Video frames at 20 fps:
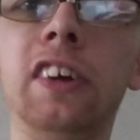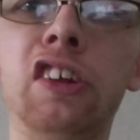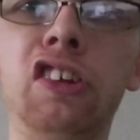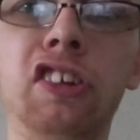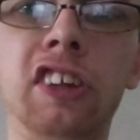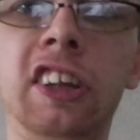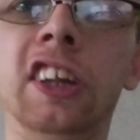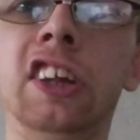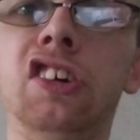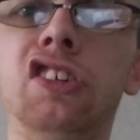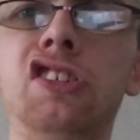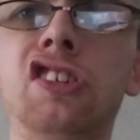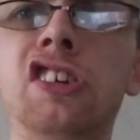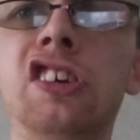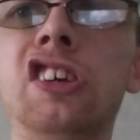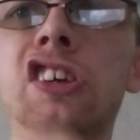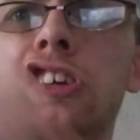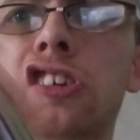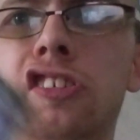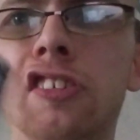les
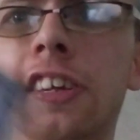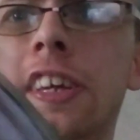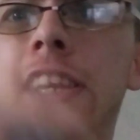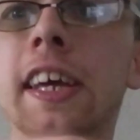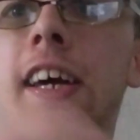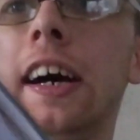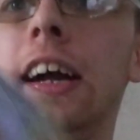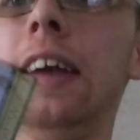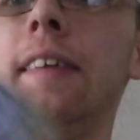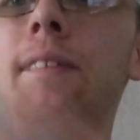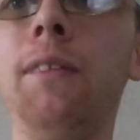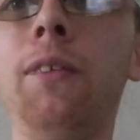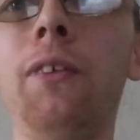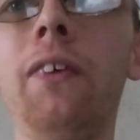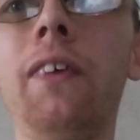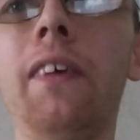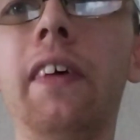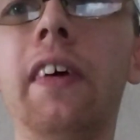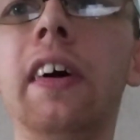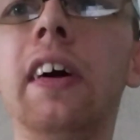énergies générales
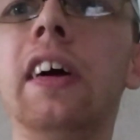pour